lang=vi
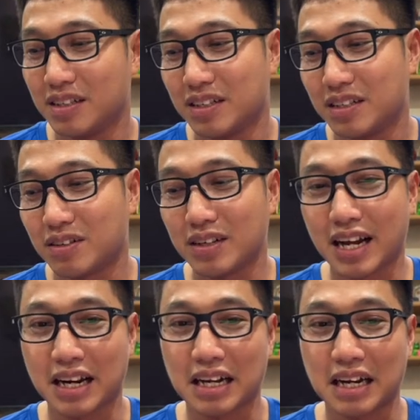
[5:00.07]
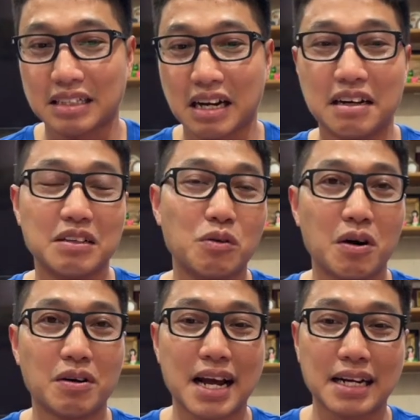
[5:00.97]
Rõ ràng là thời của
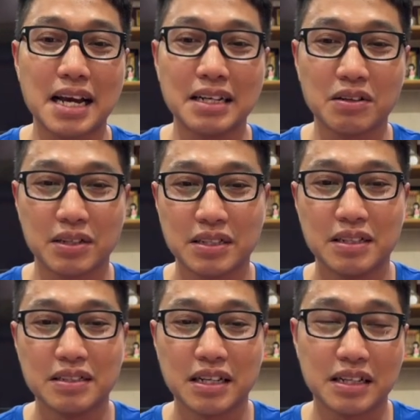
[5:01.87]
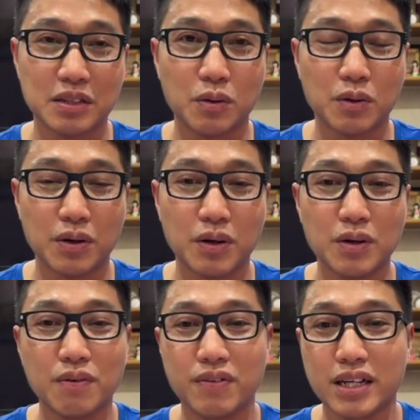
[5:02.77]
họ đang đến rồi, thời của huấn
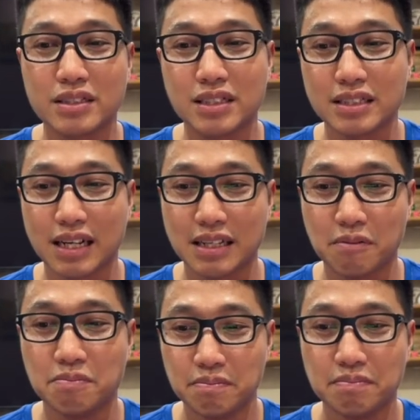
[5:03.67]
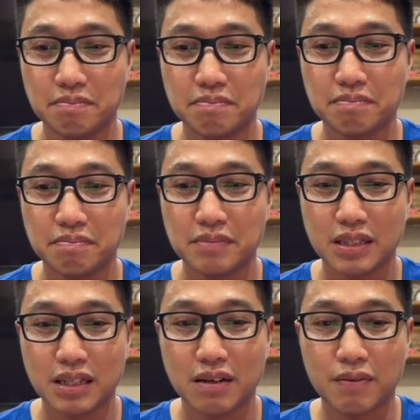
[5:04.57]
luyện viên Shin Tae Yong.
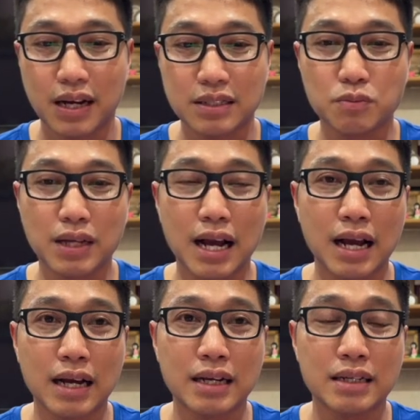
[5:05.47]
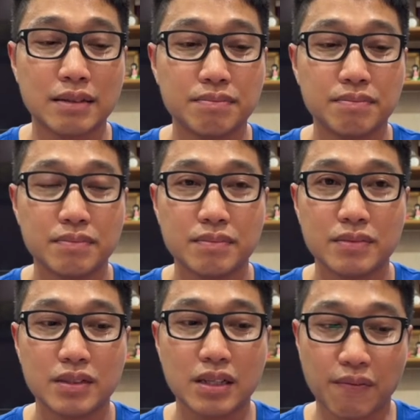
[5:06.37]
Và chúng ta
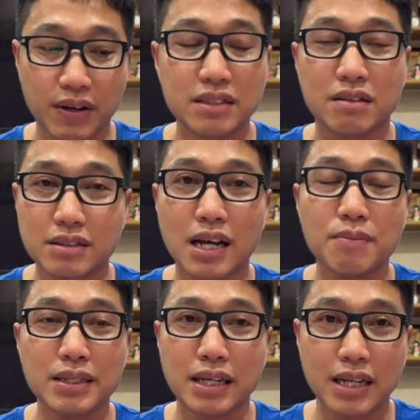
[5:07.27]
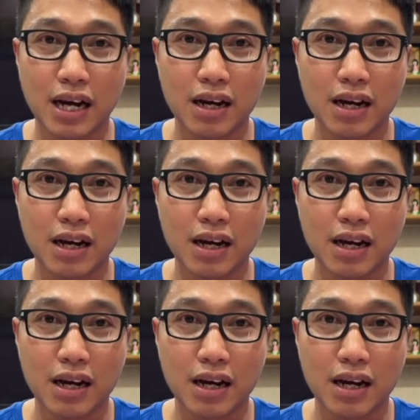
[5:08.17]
cần phải thực tế mà nhìn nhận